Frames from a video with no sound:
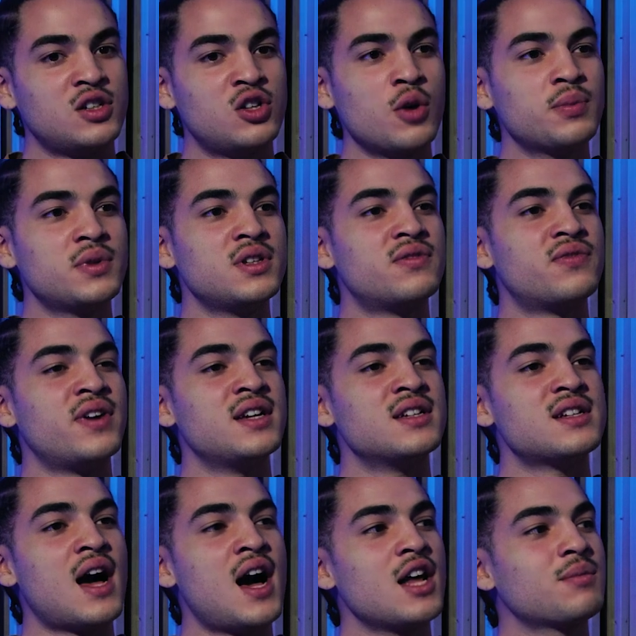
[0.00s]
Ich glaube, weil
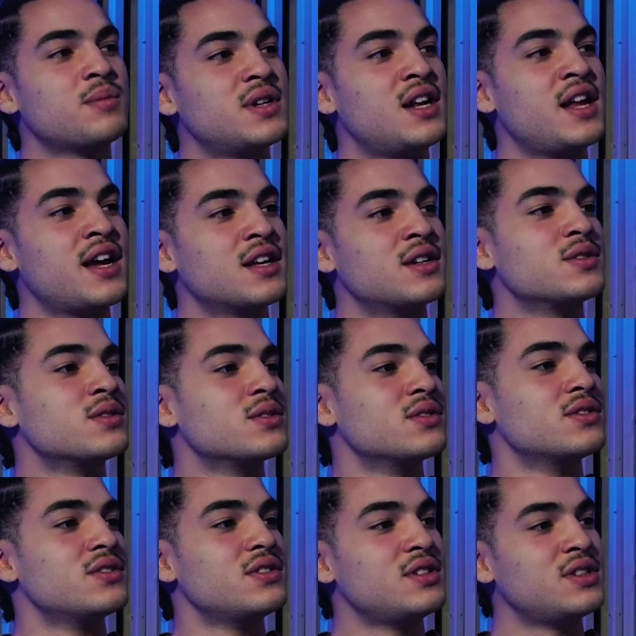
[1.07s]
das atmet länger so.
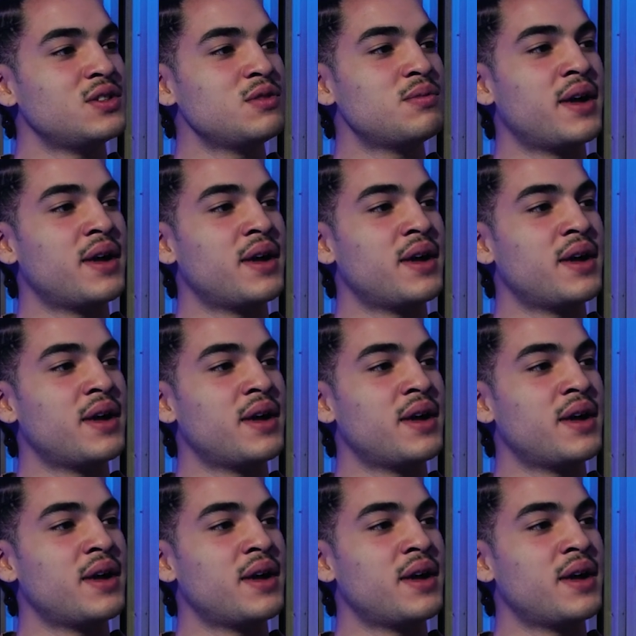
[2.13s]
Die